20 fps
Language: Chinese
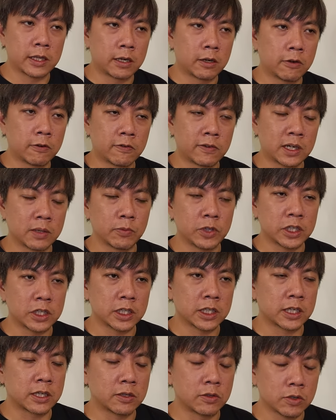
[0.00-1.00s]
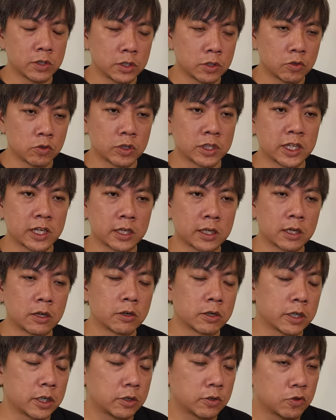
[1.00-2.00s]
然后放冰箱，或者是做起来
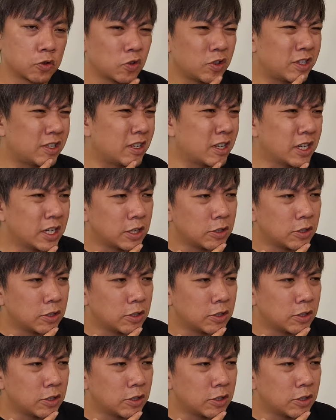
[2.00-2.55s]
倒掉，所以